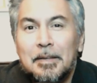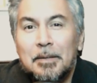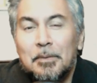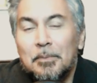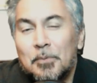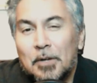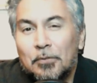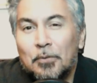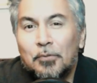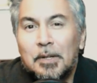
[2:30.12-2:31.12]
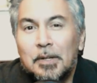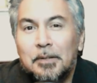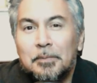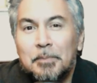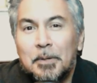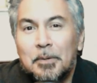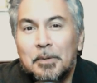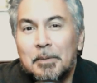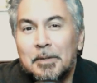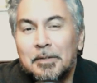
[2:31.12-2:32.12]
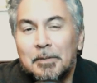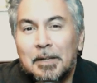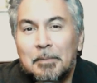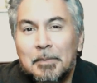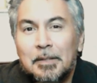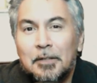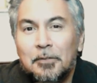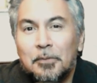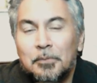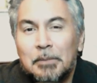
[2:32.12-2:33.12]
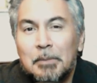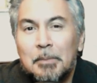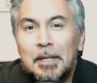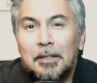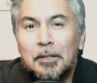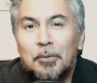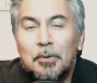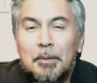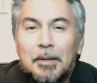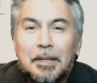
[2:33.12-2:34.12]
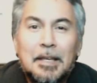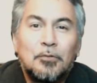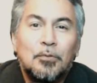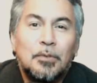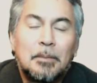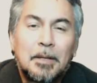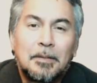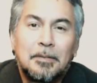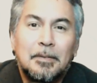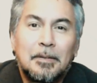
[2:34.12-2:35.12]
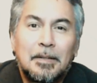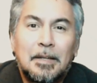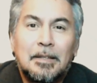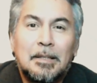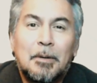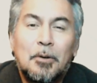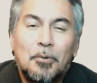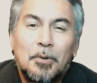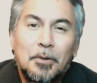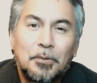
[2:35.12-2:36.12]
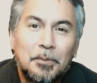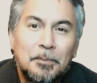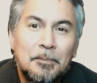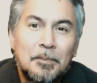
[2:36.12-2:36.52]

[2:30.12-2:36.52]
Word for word: y buscar soluciones, pero que va a ser básicamente eso, un tema mediático, a ver quién insulta más y quién está más loco que el otro.